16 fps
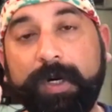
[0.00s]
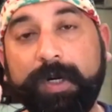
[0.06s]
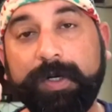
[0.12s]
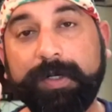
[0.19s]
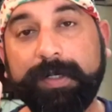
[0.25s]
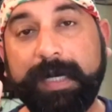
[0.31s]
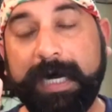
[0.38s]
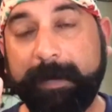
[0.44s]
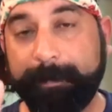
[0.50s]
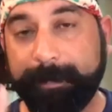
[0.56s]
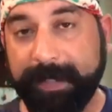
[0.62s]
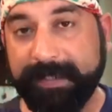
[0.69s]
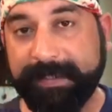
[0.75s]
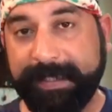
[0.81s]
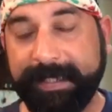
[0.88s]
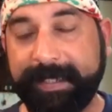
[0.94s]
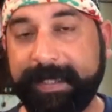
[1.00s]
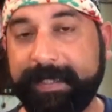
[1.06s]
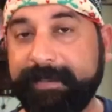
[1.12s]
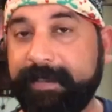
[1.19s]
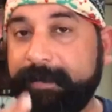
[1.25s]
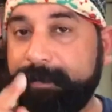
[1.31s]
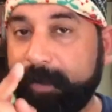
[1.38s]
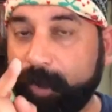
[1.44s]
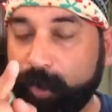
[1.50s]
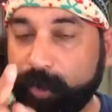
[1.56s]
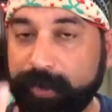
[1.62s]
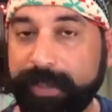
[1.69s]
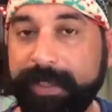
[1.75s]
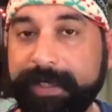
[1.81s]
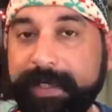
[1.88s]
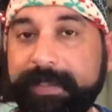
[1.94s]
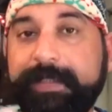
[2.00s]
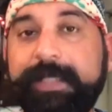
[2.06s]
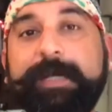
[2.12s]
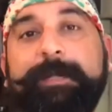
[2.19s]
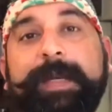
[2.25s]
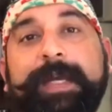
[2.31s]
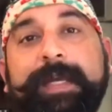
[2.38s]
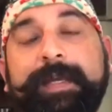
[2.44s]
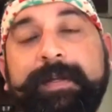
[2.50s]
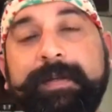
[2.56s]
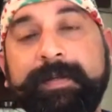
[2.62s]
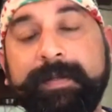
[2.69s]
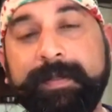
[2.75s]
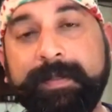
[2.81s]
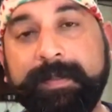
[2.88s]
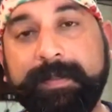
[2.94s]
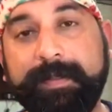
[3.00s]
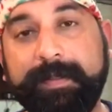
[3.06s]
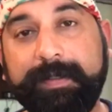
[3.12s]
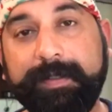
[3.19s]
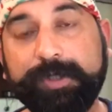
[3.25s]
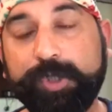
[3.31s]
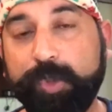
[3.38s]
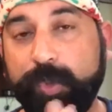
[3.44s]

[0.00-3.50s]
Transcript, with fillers: और आपके सिटी के अंदर बड़ोदरा के अंदर मैं आ,